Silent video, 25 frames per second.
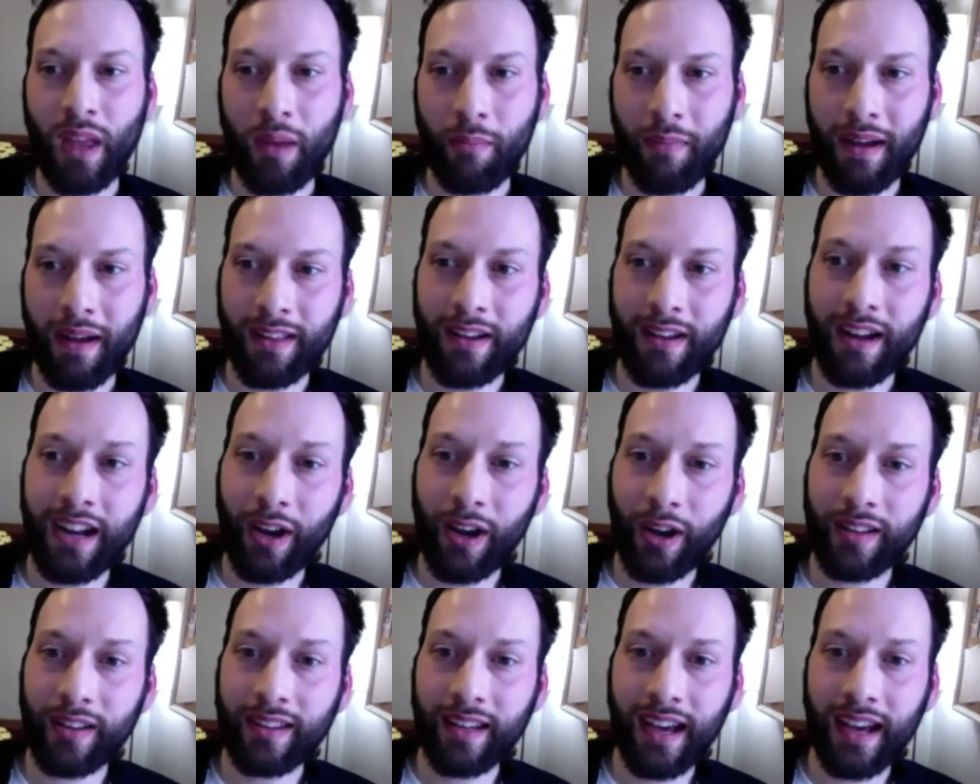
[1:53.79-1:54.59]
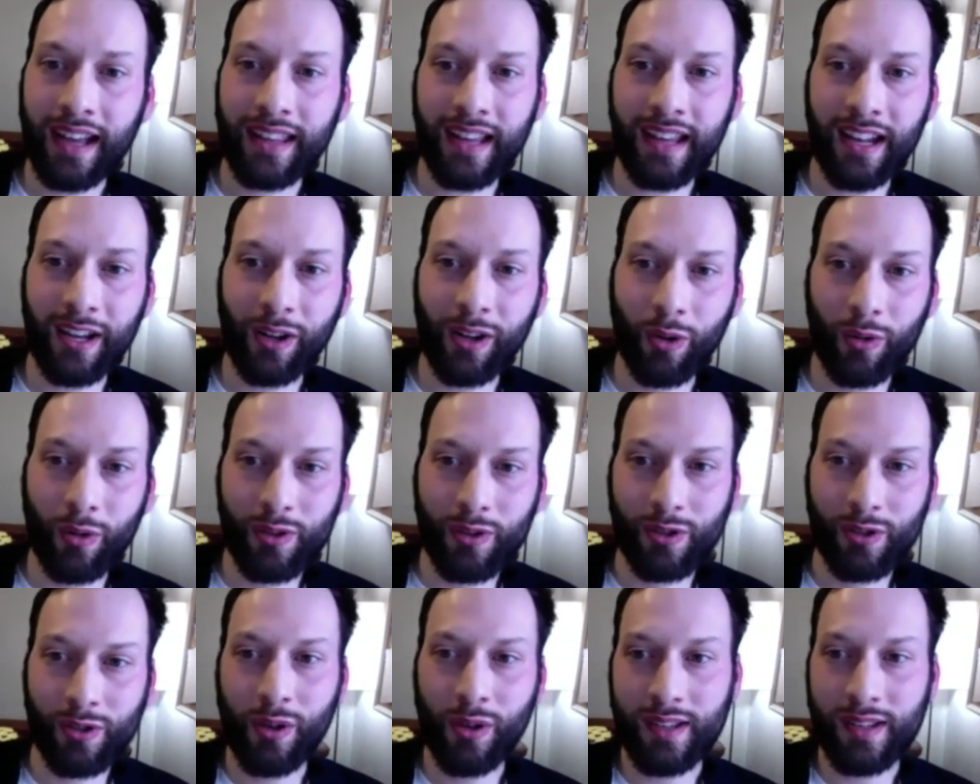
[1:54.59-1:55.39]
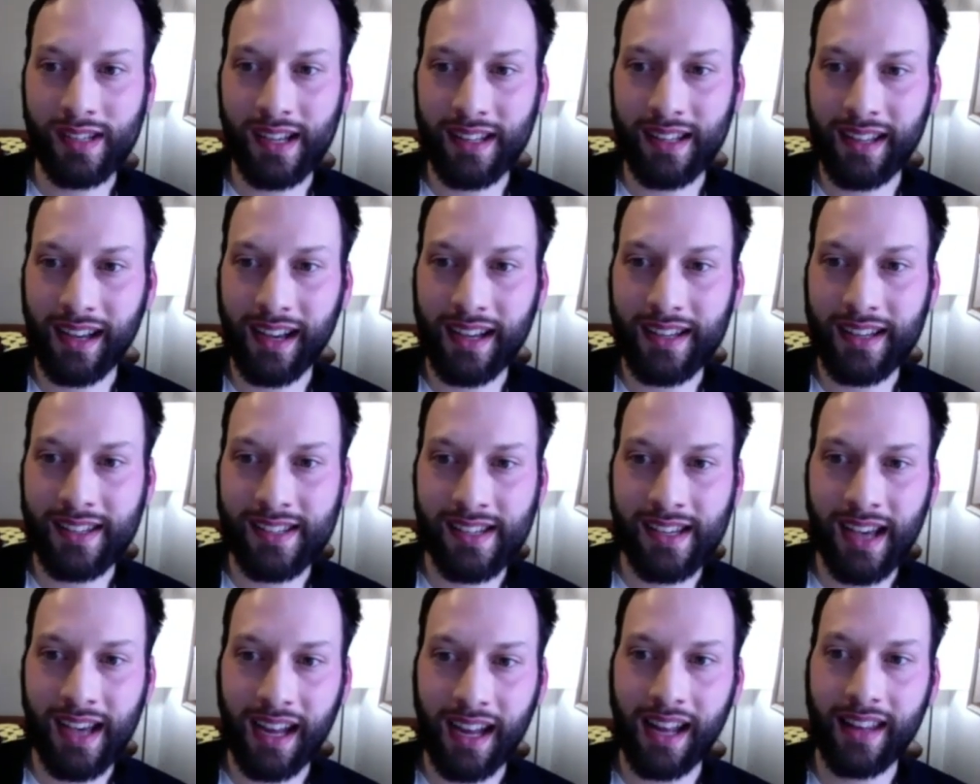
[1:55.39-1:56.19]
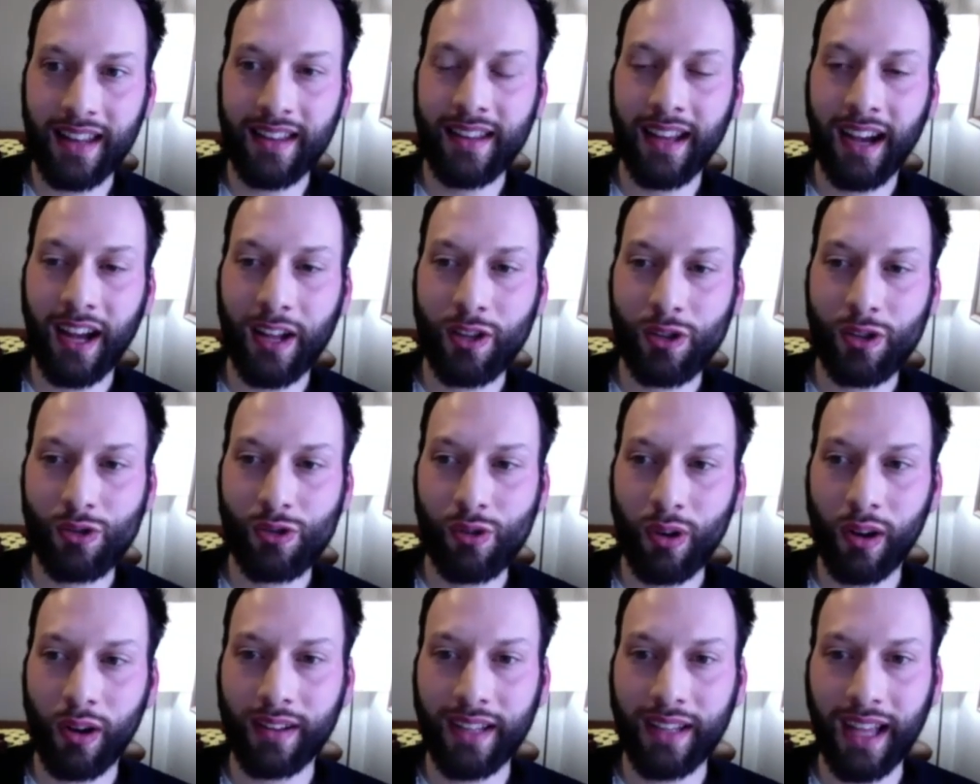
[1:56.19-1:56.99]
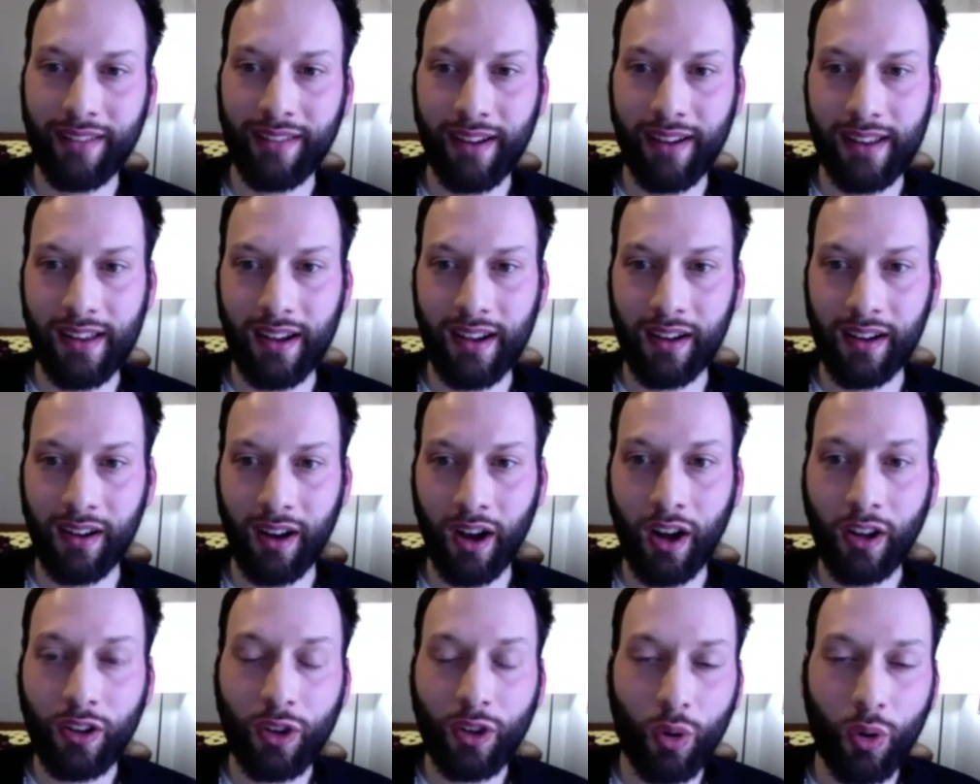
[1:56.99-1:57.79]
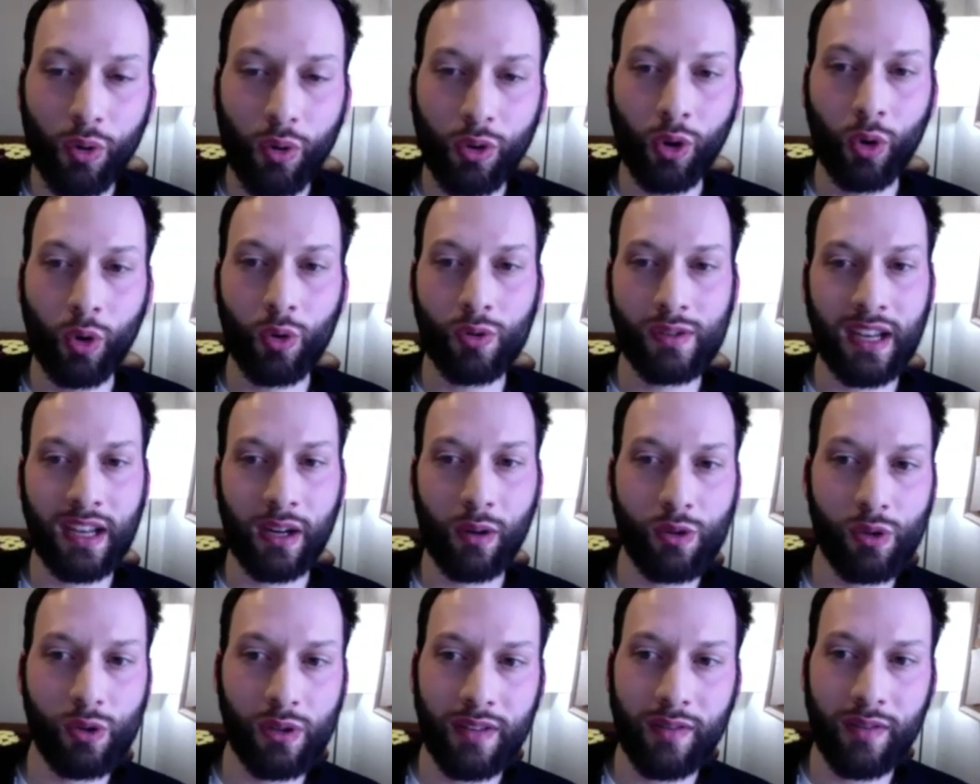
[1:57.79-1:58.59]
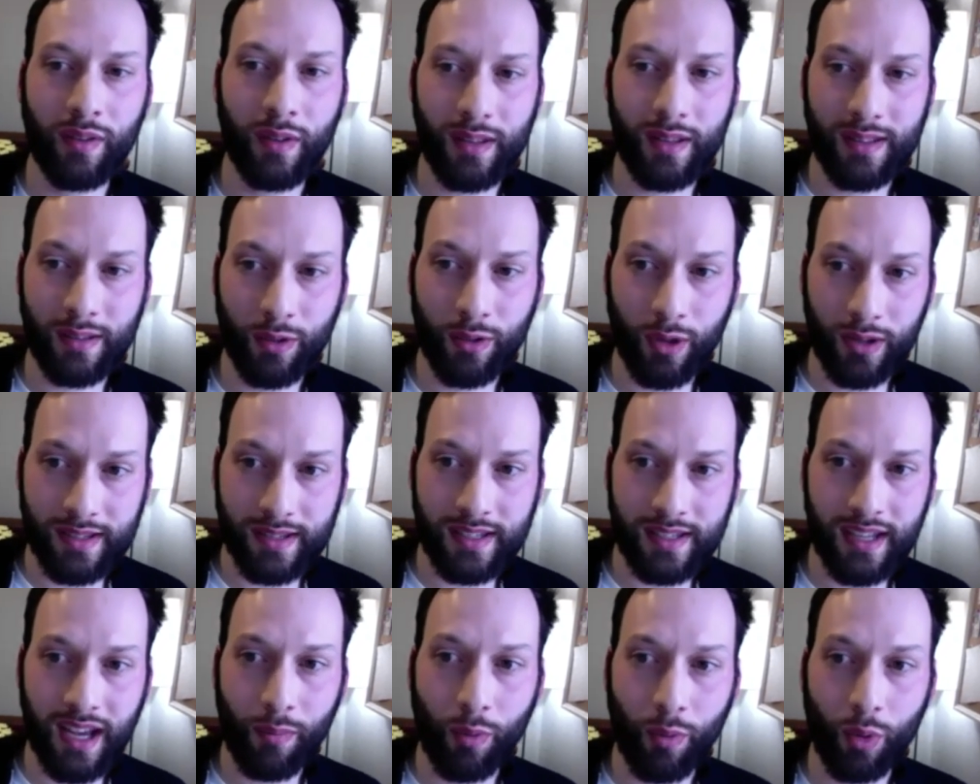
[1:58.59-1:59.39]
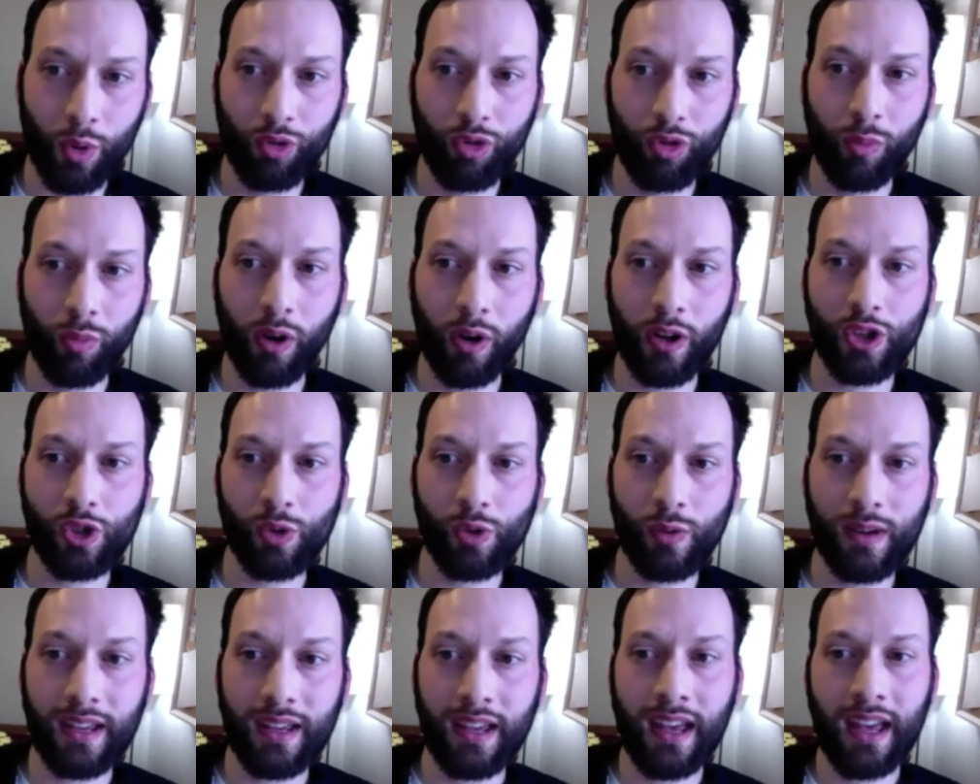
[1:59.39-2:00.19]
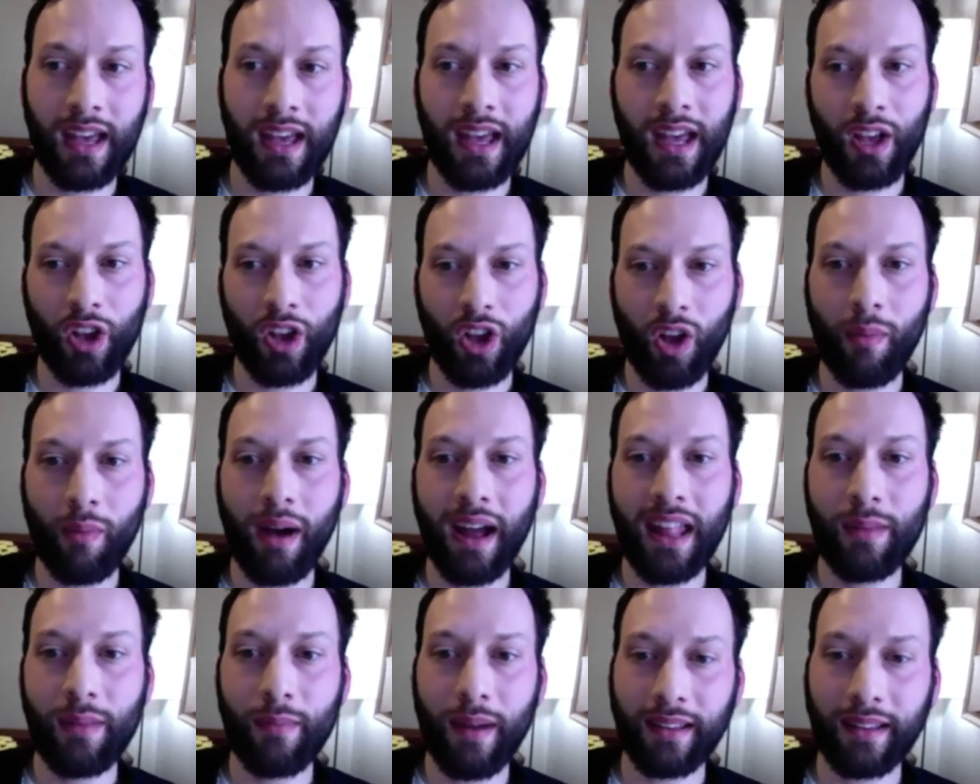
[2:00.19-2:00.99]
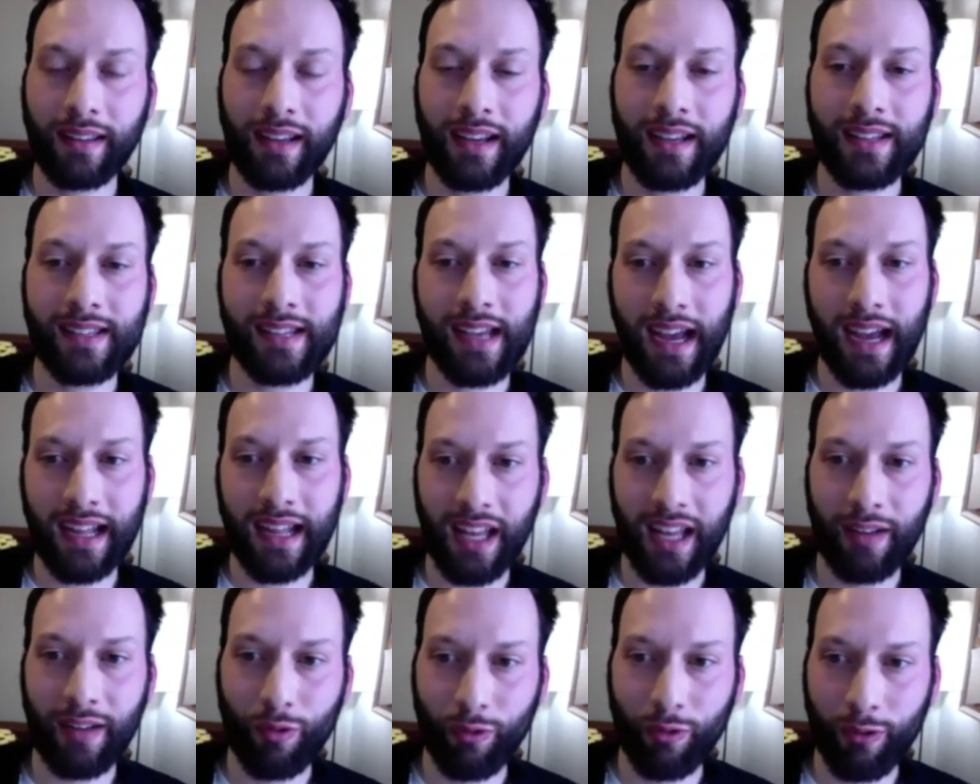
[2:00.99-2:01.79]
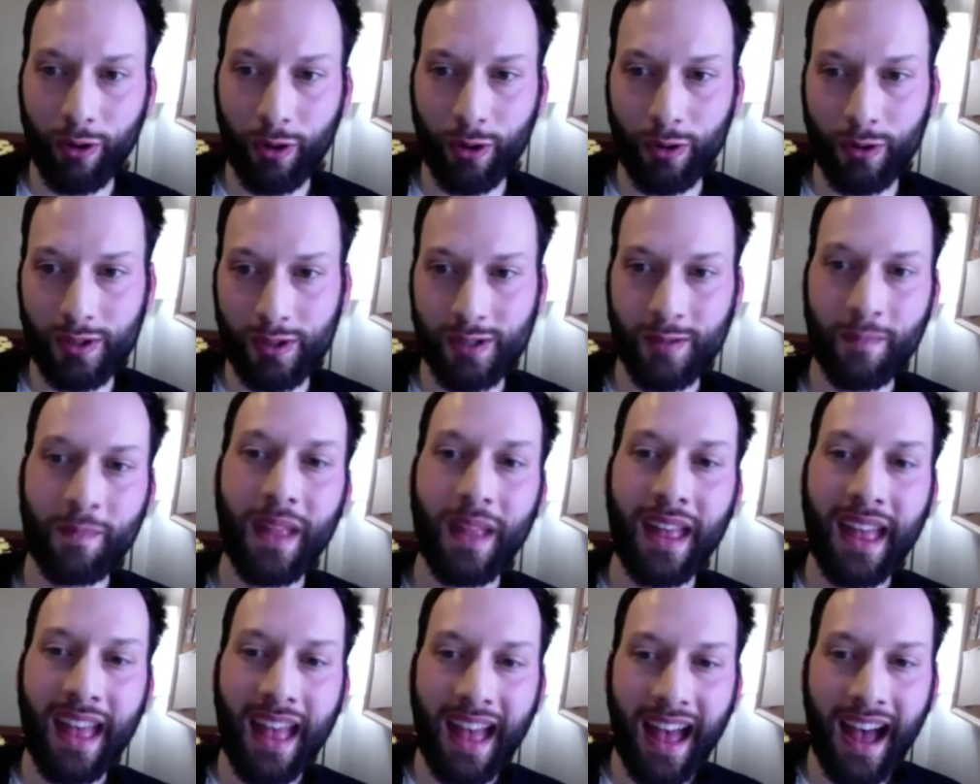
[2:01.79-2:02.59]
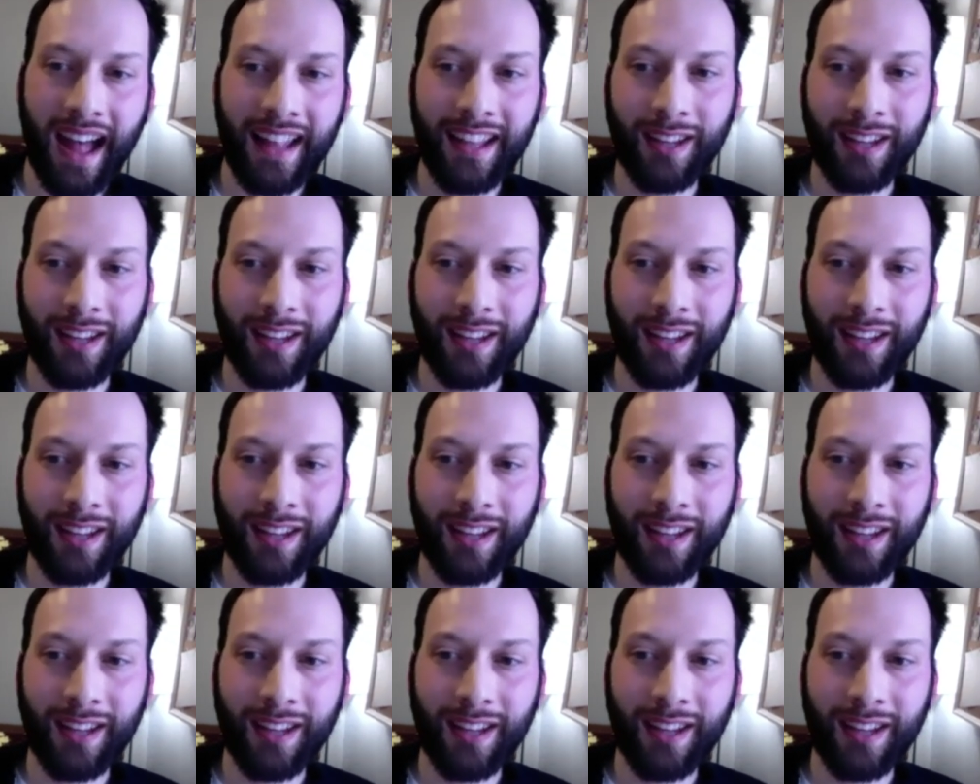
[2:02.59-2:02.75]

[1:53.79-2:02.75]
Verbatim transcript: Maintenant à la retraite, elle continue de s'intéresser à la littérature en travaillant, entre autres, au Salon du livre de Dieppe au Nouveau-Brunswick comme animatrice et intervieweuse. Anne